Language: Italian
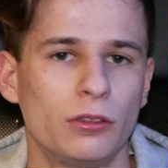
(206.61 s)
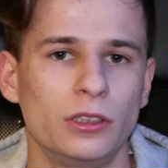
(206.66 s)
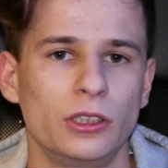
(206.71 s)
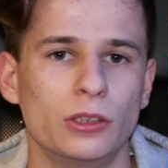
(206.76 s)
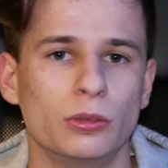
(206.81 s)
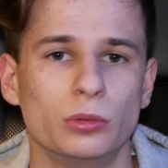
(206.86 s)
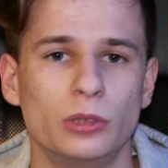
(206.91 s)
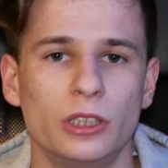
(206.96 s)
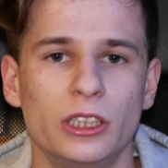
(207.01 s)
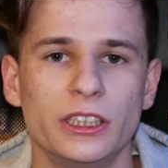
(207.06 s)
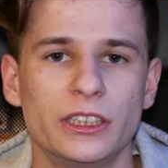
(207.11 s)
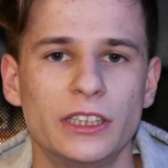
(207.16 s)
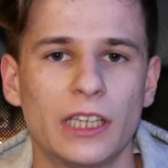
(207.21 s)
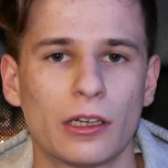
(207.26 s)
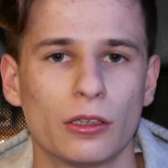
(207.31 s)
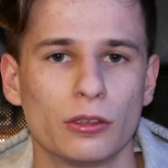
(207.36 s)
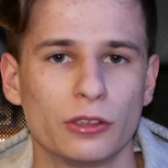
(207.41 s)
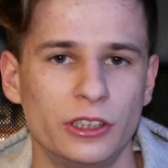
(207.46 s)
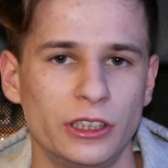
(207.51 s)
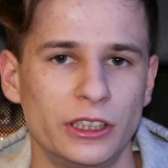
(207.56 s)
quindi
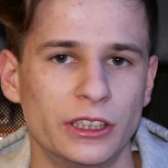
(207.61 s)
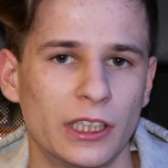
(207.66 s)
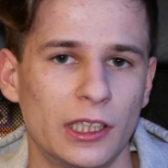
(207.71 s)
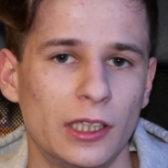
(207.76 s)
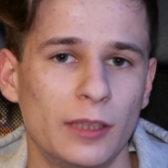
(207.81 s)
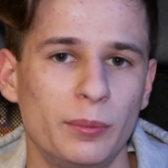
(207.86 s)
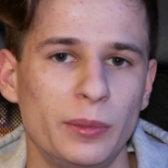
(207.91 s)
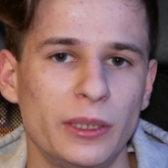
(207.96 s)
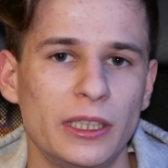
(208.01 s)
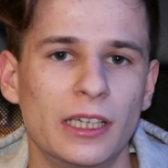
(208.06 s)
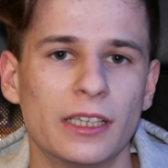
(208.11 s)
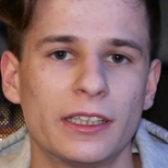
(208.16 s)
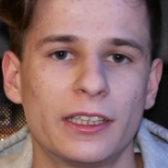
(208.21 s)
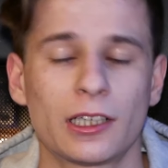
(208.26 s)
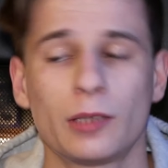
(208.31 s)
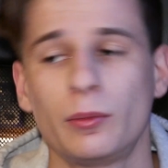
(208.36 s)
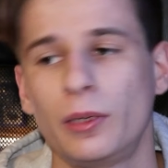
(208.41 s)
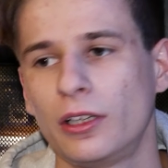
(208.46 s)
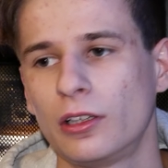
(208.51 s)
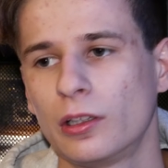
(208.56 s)
utilizzarlo senza le pile
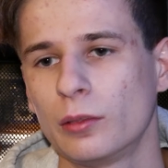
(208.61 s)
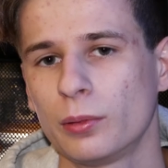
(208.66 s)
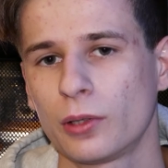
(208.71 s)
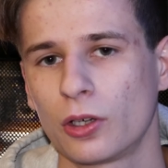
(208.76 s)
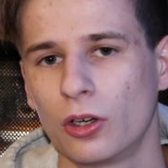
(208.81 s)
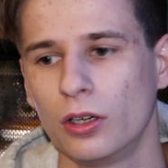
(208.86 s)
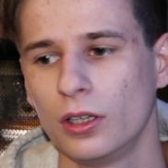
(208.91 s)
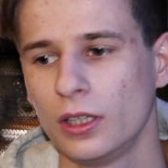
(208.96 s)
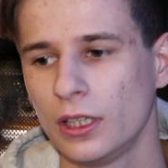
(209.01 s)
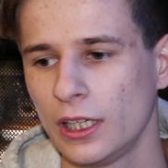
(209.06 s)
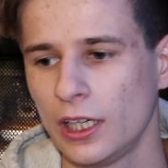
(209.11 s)
chiaramente però